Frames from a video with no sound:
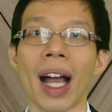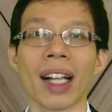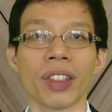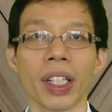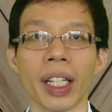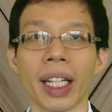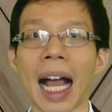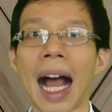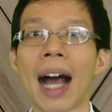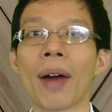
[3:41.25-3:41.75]

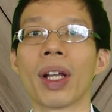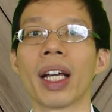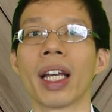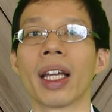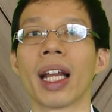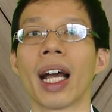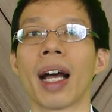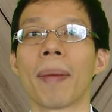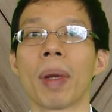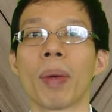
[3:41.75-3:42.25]
2549 เลย
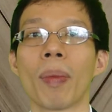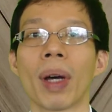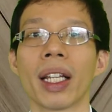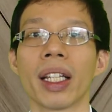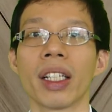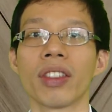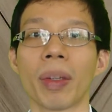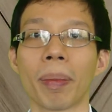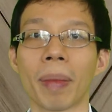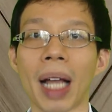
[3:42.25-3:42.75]
นะครับเป็นวัน
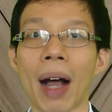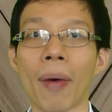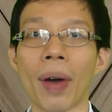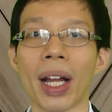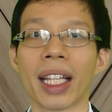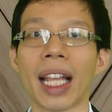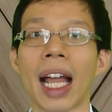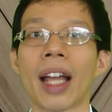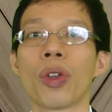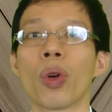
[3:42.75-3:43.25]
ที่19
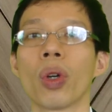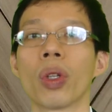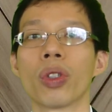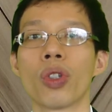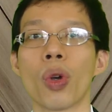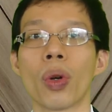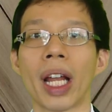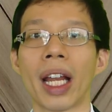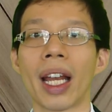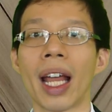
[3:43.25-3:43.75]
กันยายน
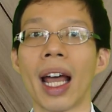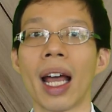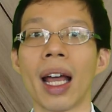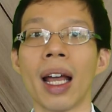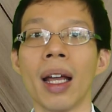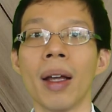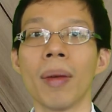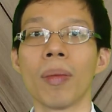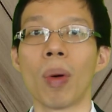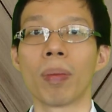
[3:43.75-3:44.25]
ช่วงนั้นอะะ
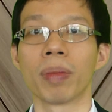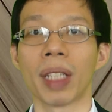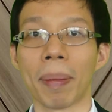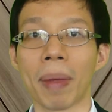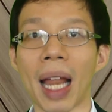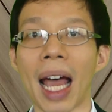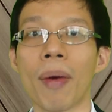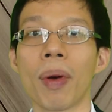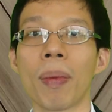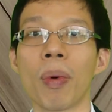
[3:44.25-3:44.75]
ผม
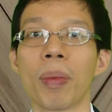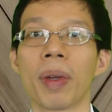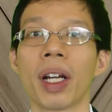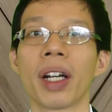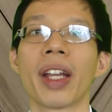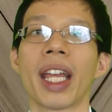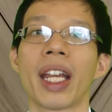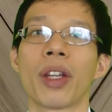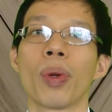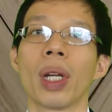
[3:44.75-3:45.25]
จำได้ว่าผมยั
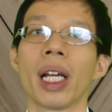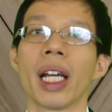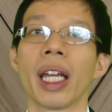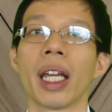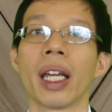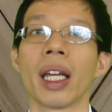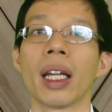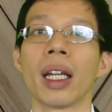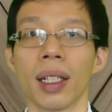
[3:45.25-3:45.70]
งเรียนอยู่เลย